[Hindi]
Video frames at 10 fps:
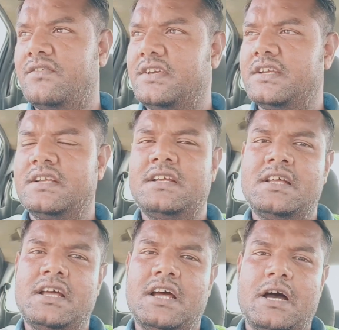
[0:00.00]
फिर
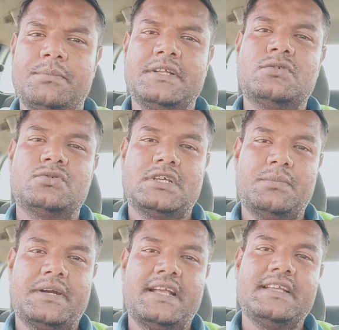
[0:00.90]
हमने दो साल
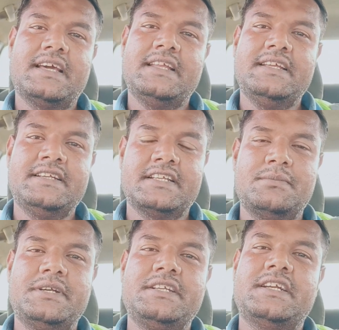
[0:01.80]
पढ़ाई करी
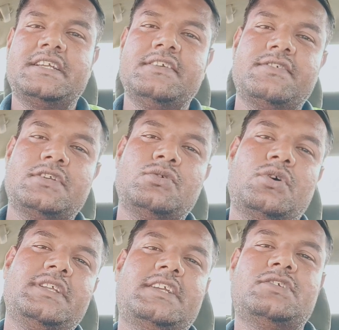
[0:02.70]
इंटरमीडिएट की फिर
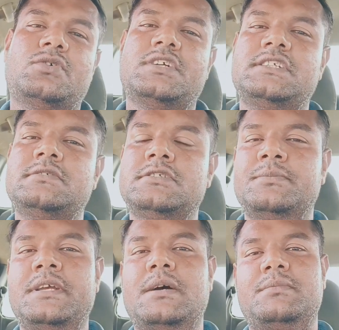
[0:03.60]
2014 ईस्वी
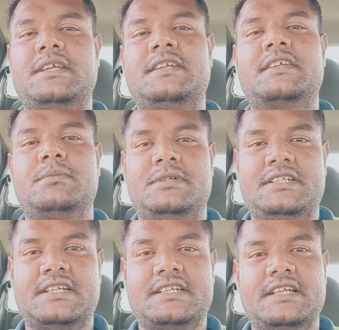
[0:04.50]
में हमने
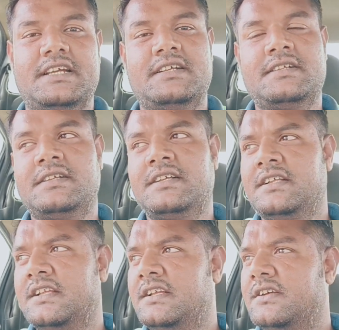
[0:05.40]
इंटरमीडिएट किया
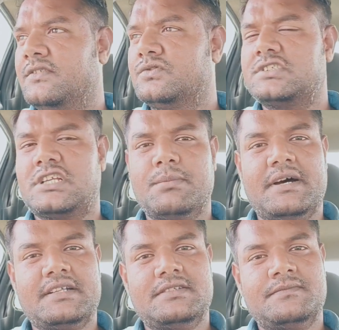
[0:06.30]
उसके
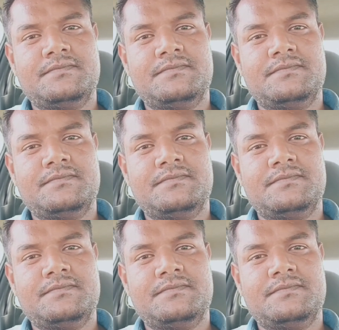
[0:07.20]
बाद